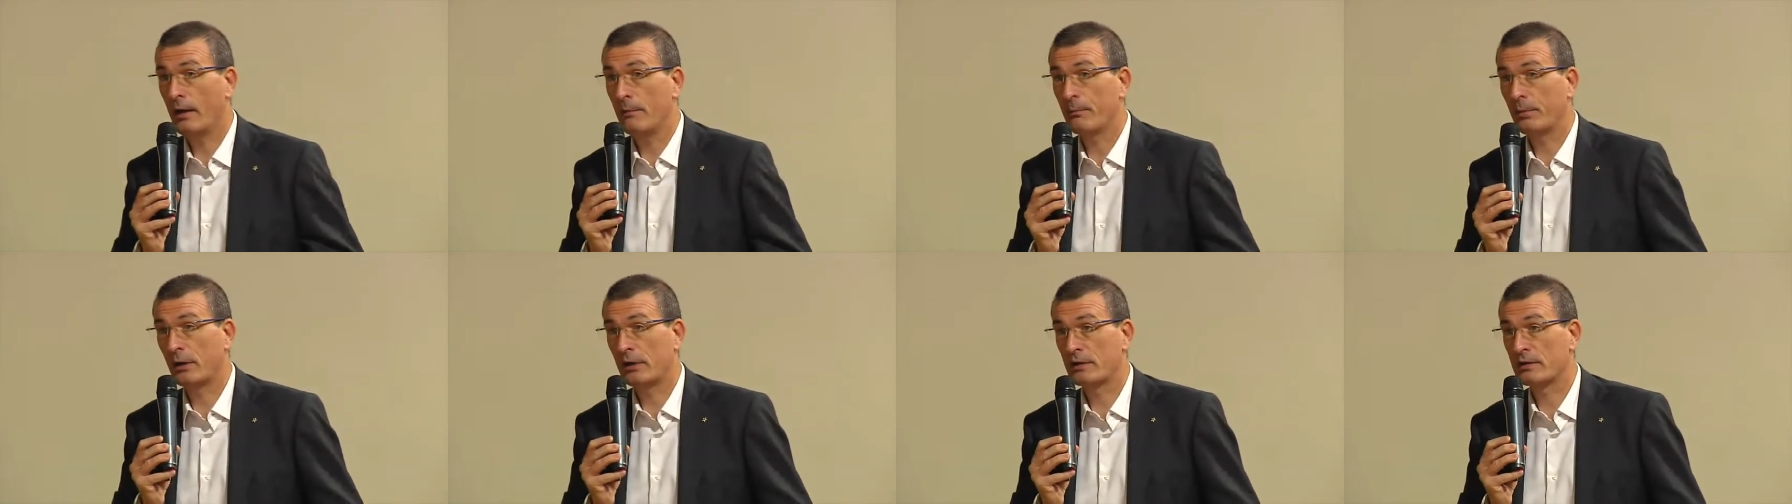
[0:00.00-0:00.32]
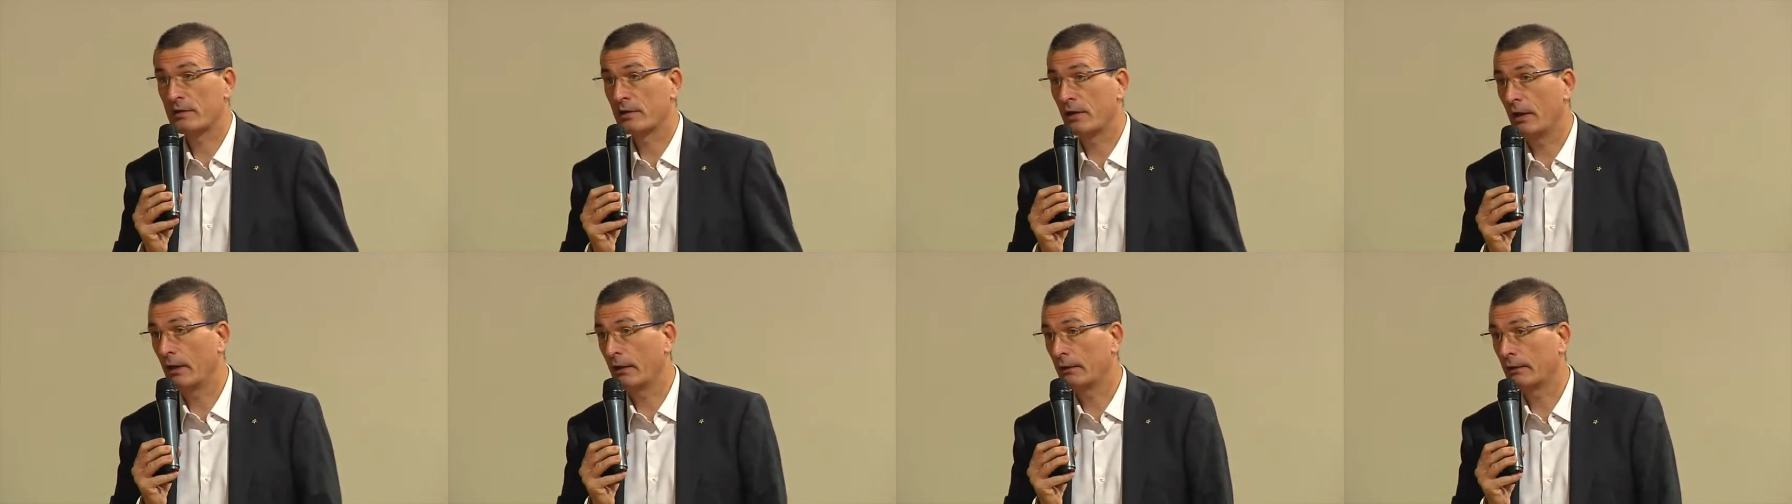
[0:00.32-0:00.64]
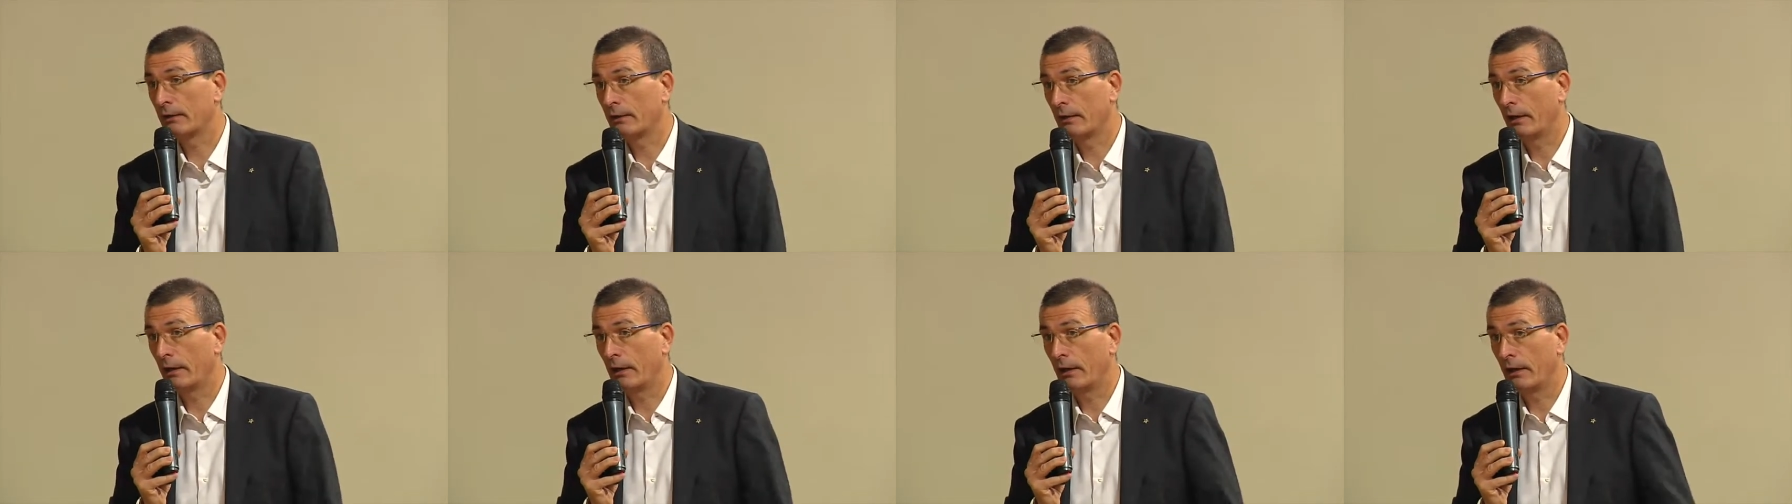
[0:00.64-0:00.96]

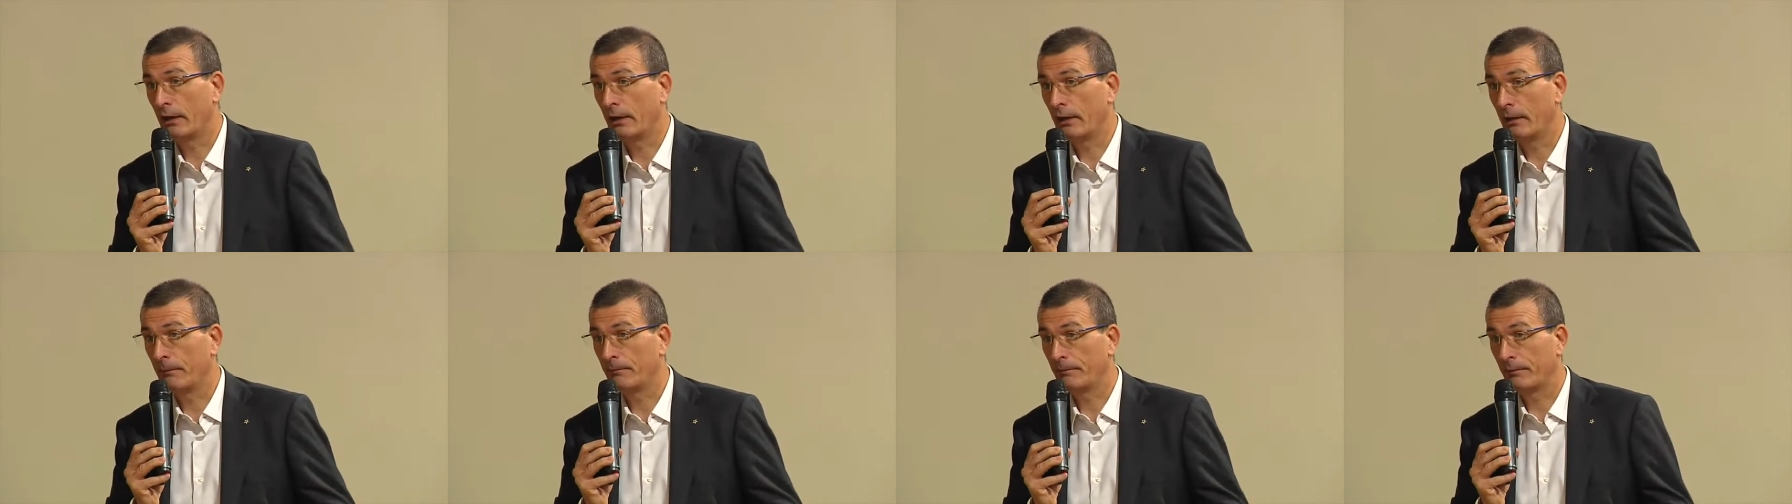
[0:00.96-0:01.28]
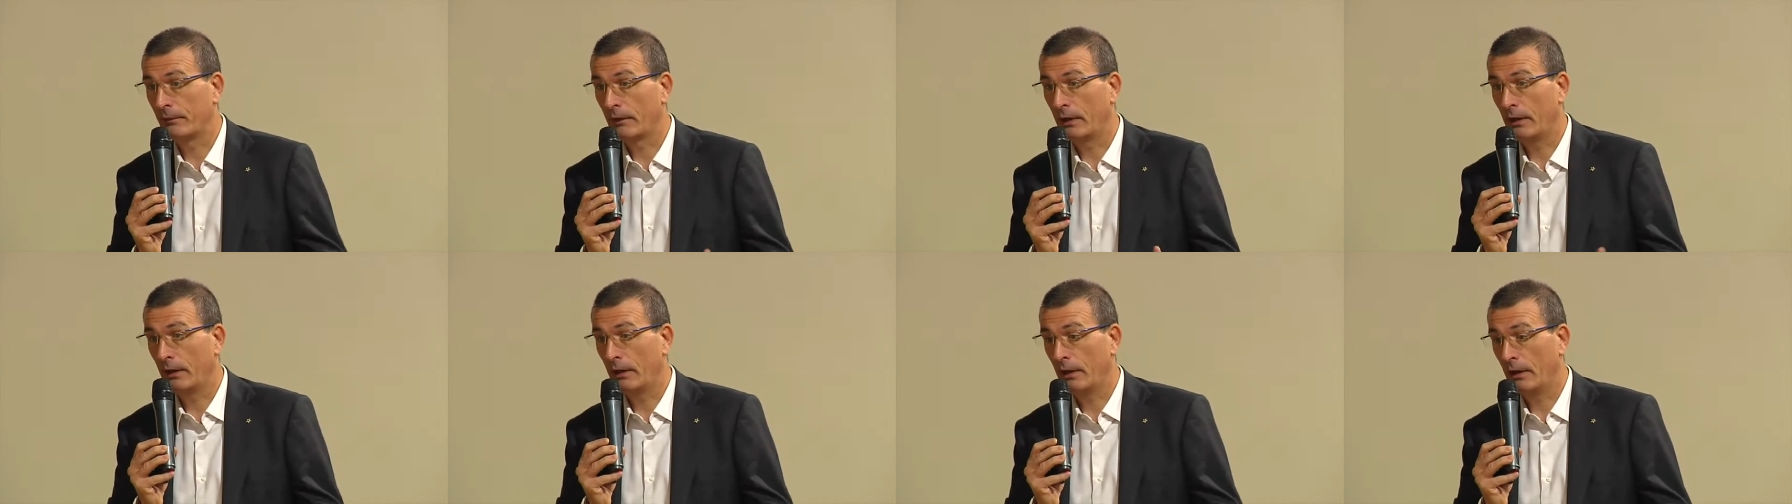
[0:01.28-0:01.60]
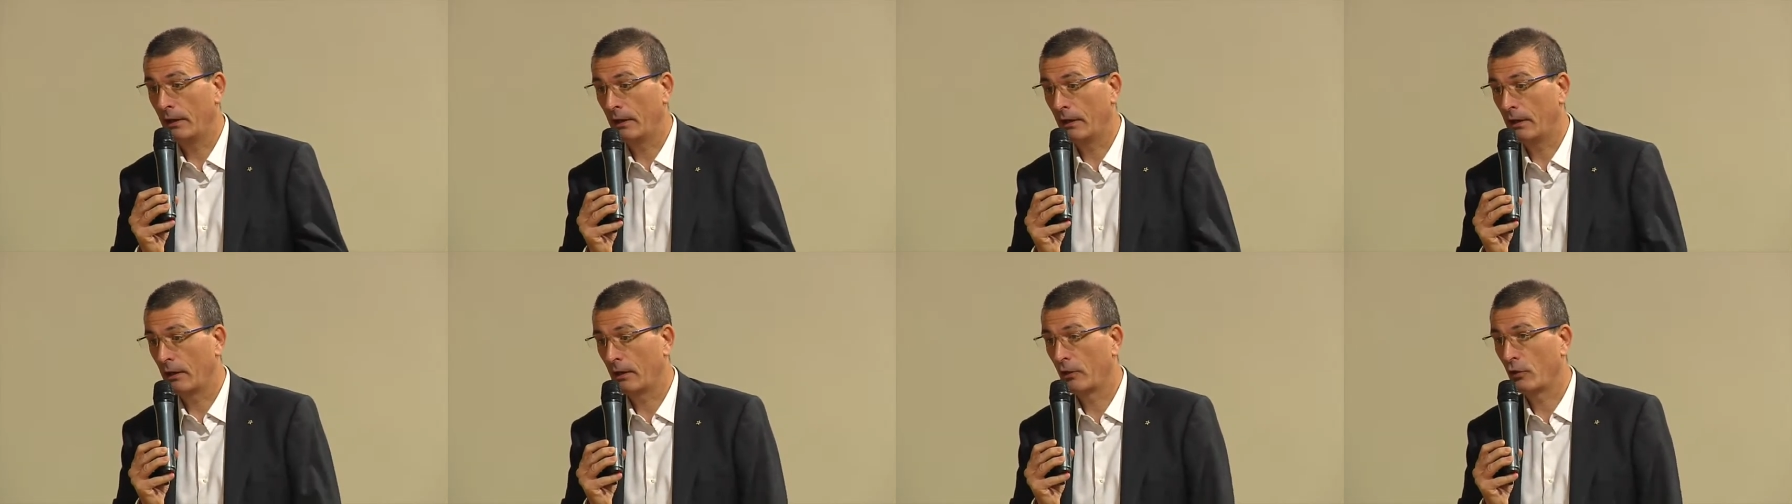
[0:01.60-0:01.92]
presente
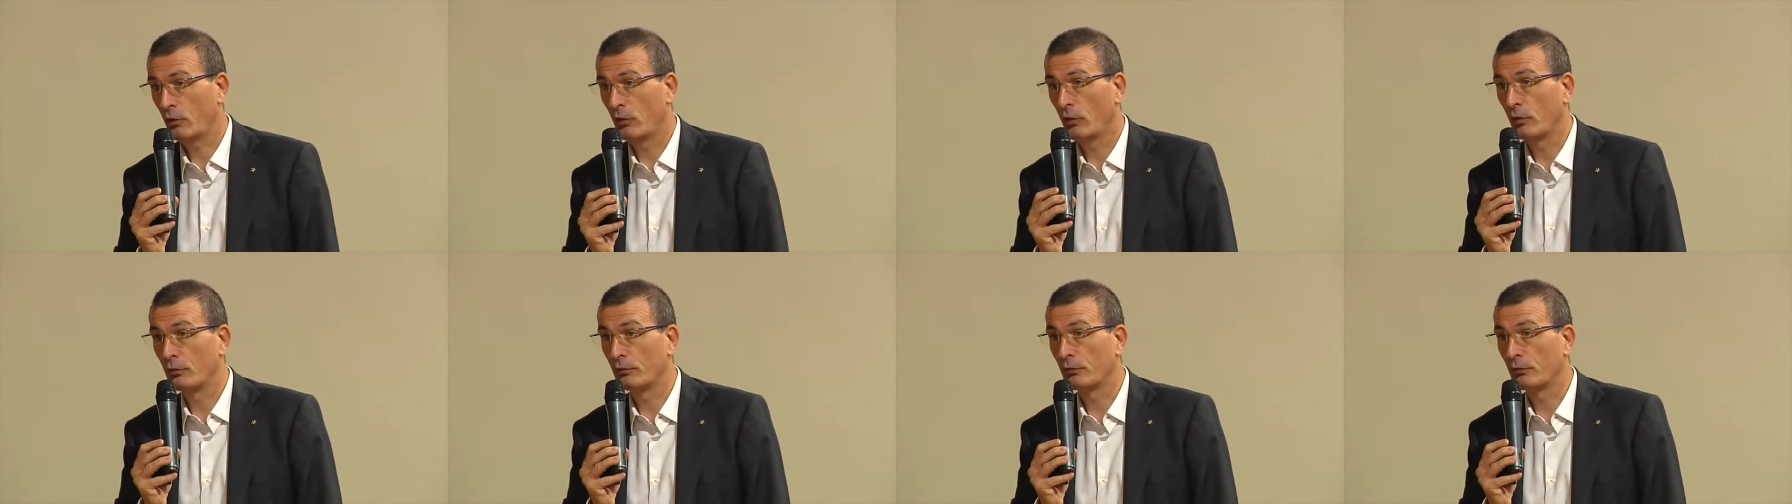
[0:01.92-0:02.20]
eh, con